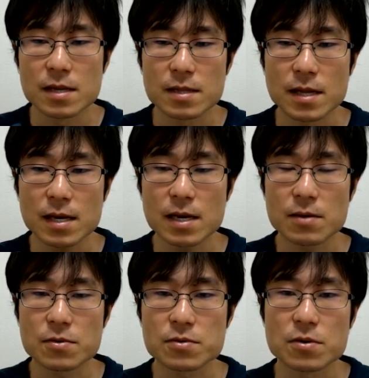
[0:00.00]
だから
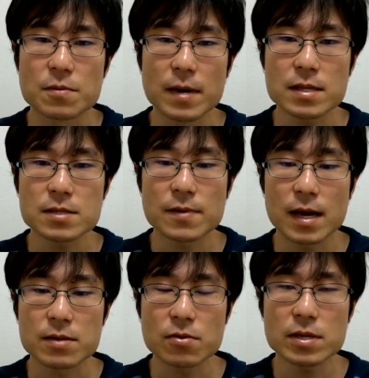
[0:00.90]
こそまず
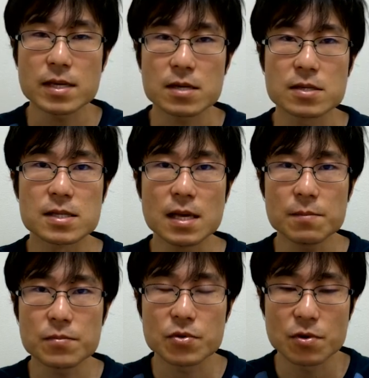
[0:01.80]
はとにかく
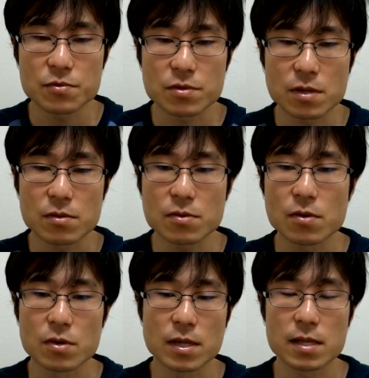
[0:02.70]
全部読むっていうの
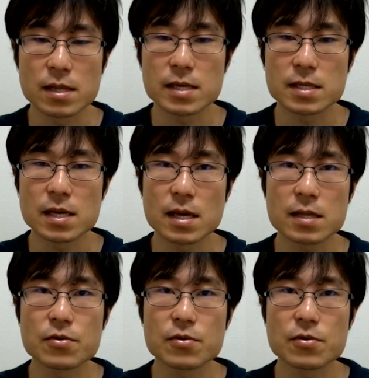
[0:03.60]
を徹底してやって